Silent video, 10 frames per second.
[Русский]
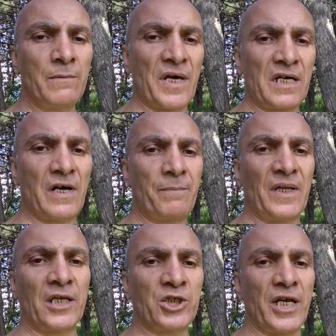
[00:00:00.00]
Первое
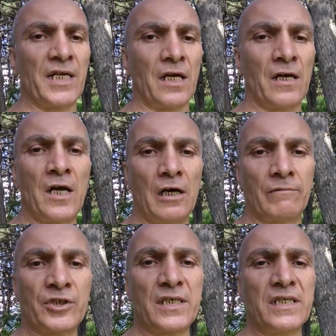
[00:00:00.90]
положение –
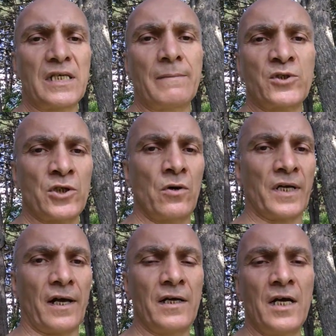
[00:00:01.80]
в жизни
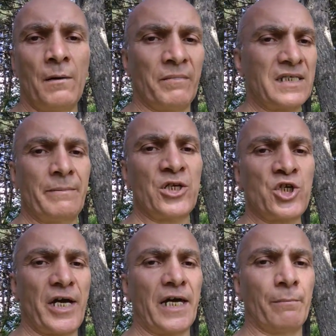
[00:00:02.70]
Самсона мы
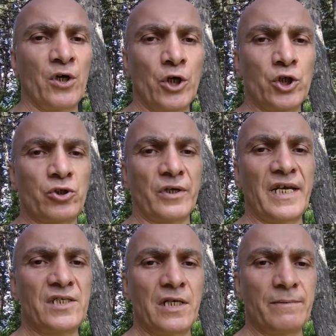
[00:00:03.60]
замечаем, что
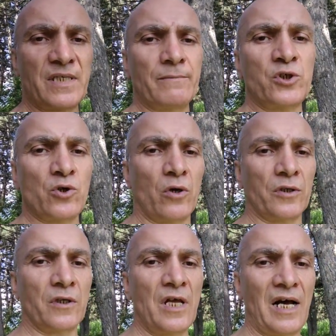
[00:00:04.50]
если бы
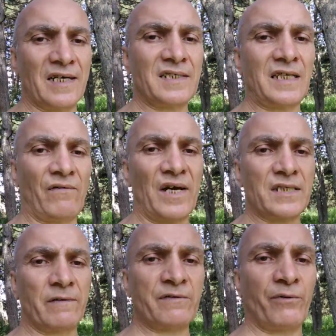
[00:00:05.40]
Самсон
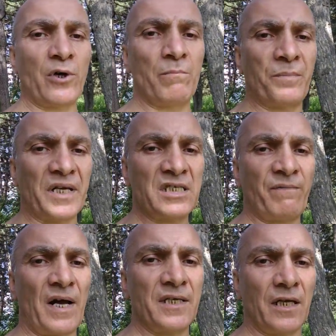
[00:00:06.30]
оставался в своем
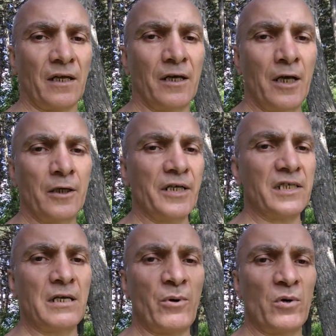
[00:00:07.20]
призвании,
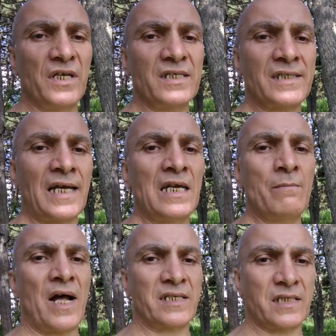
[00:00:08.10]
если бы он не
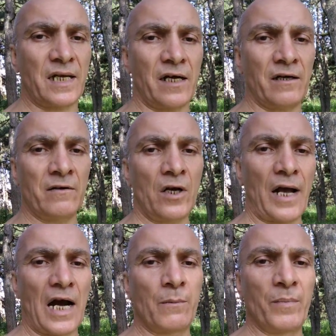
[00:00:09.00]
занимался
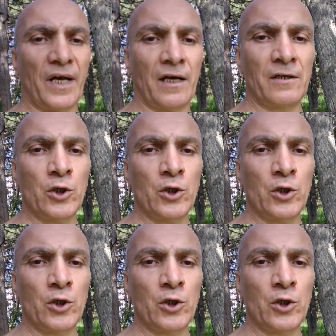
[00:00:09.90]
как бы